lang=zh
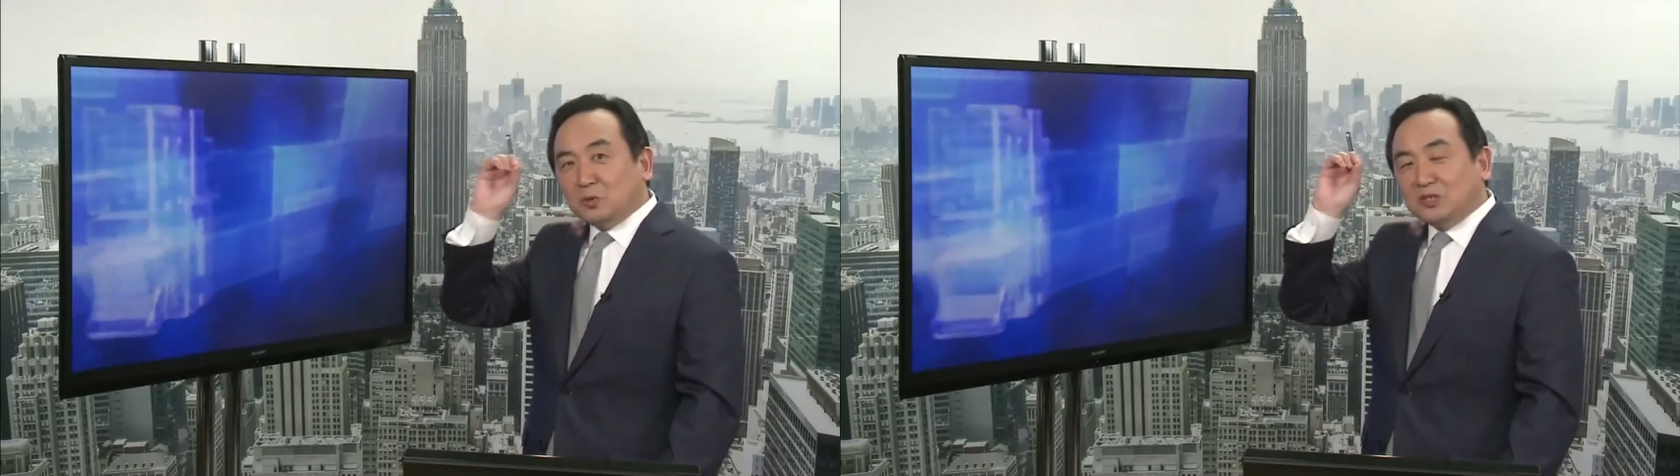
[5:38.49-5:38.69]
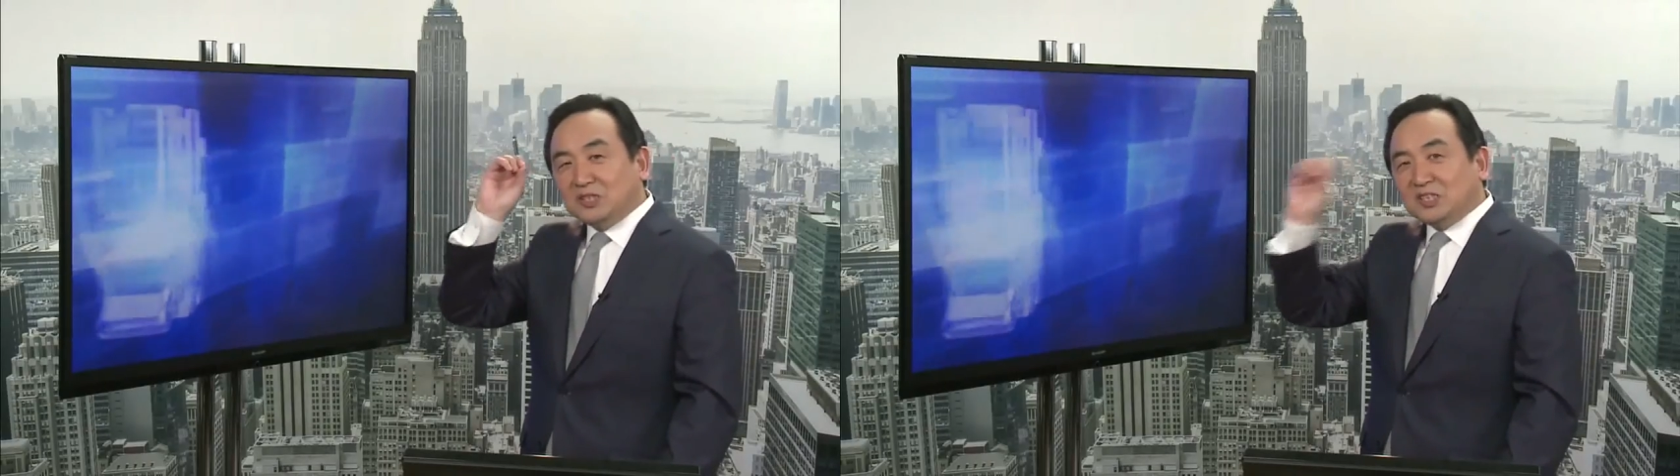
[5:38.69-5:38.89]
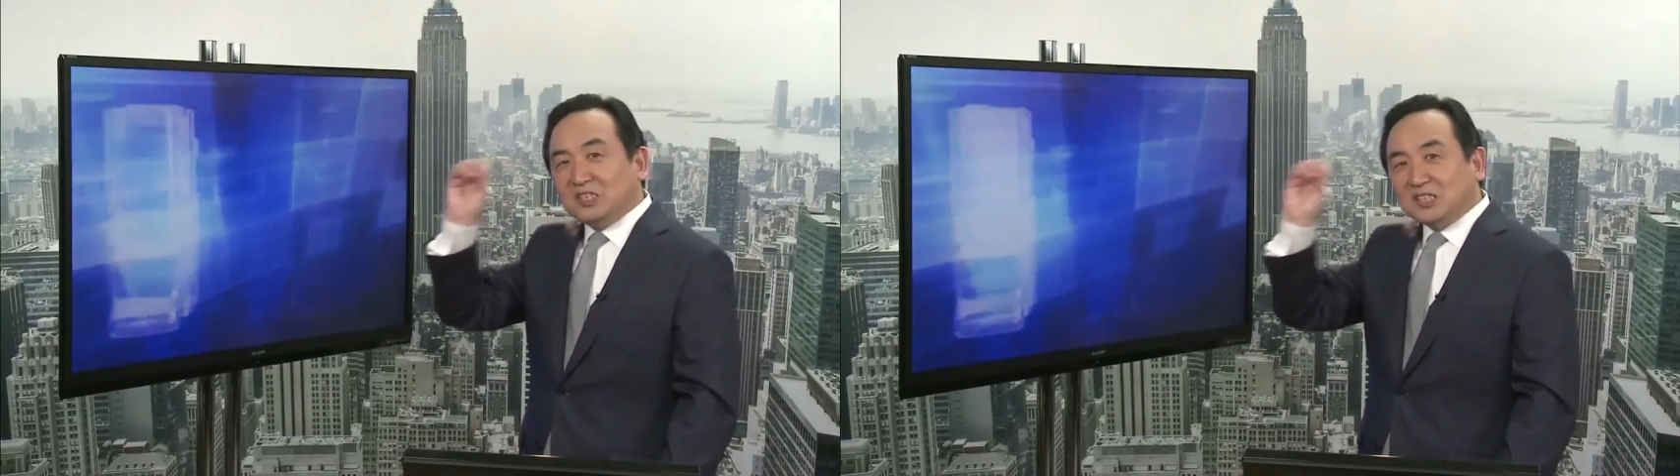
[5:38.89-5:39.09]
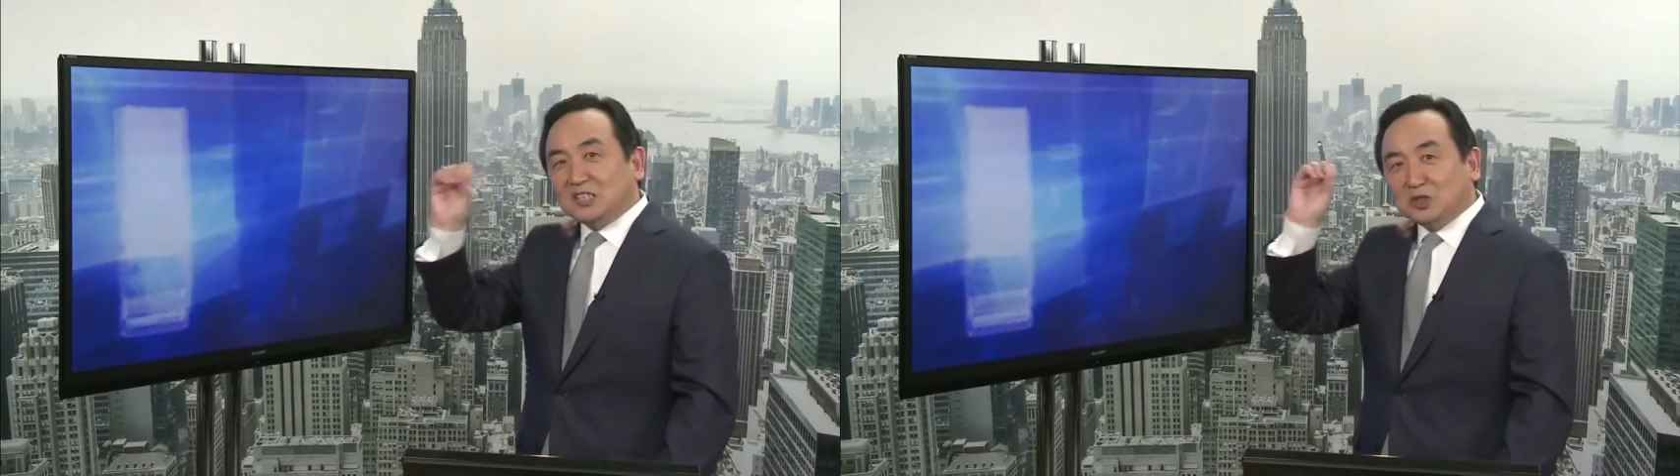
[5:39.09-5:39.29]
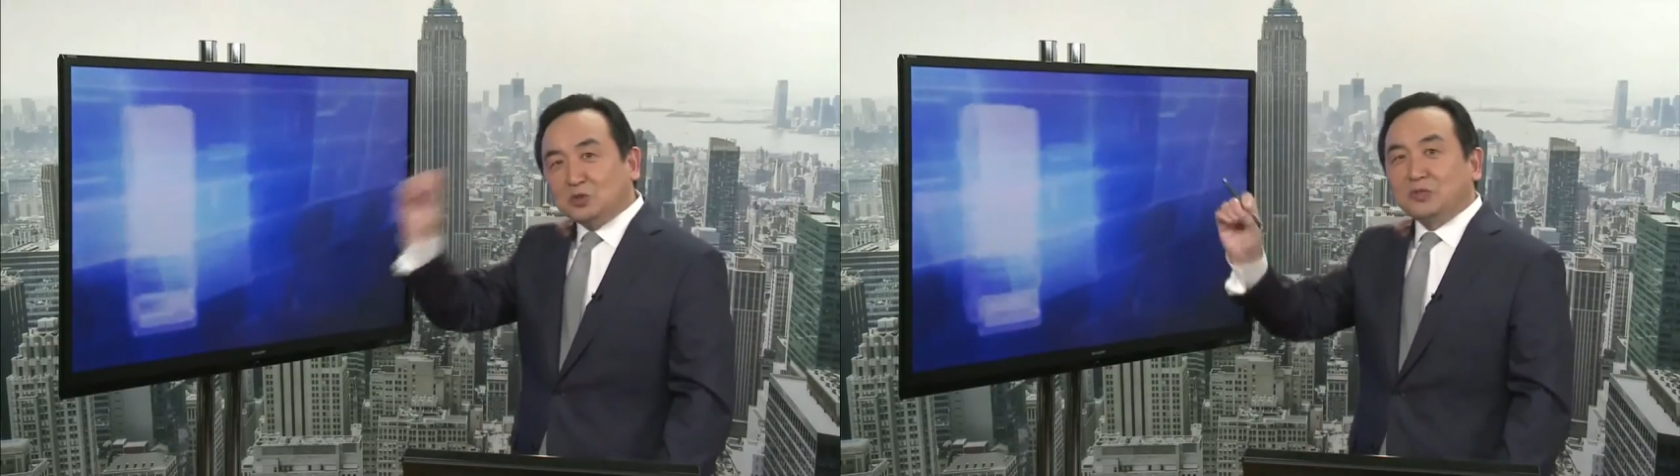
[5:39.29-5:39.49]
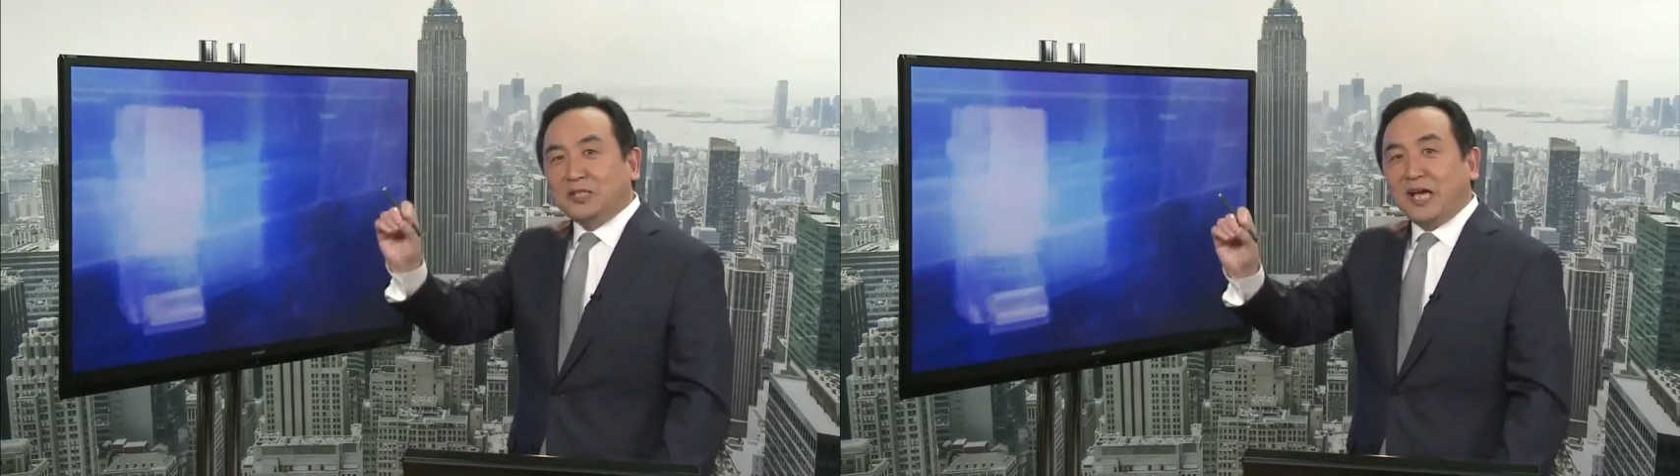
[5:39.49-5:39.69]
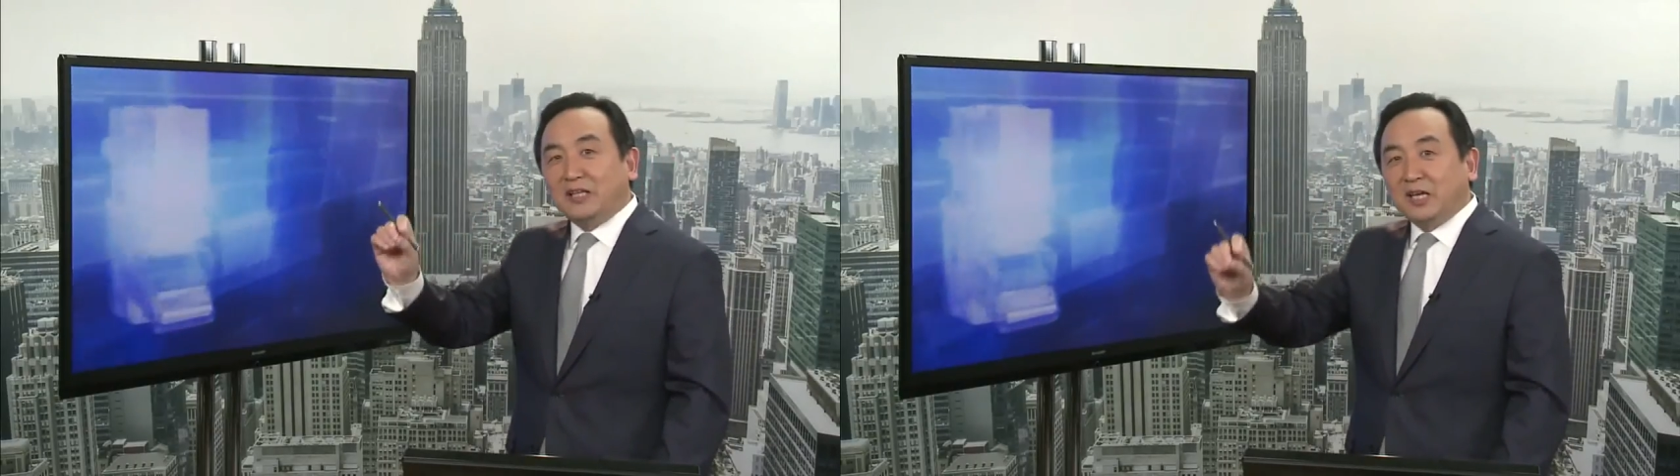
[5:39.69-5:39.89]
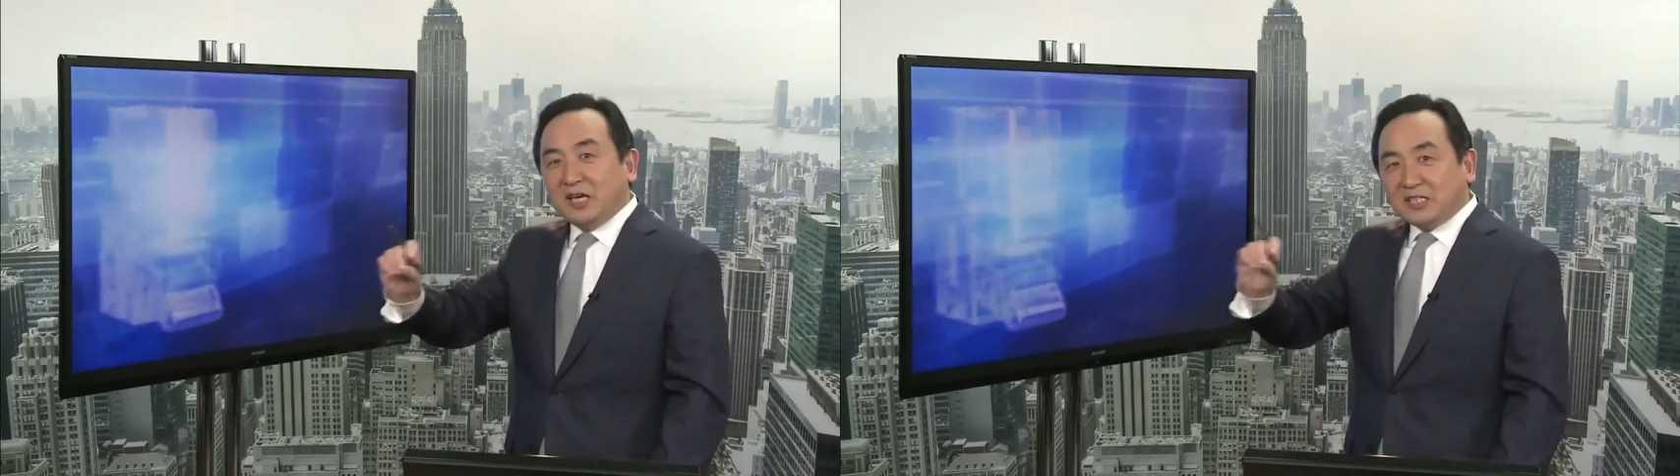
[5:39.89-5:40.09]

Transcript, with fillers: 魂自身的尊严，